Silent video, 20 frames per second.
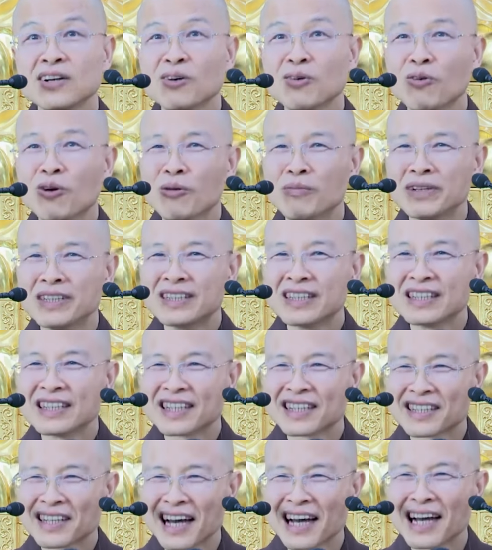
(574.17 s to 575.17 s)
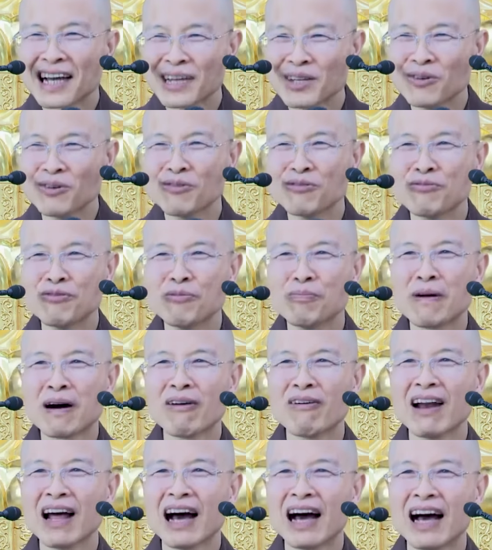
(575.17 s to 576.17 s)
我们真的太有福
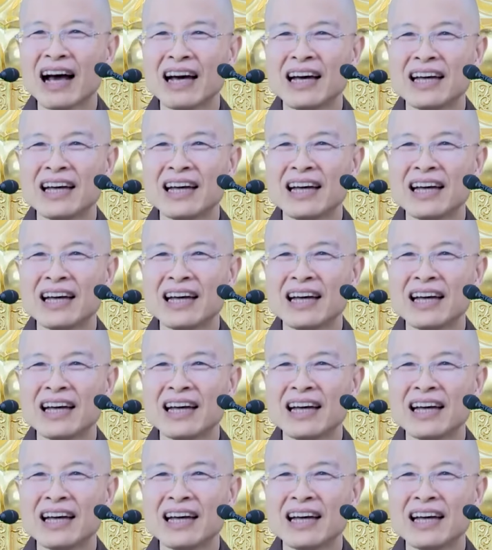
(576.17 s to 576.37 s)
报了，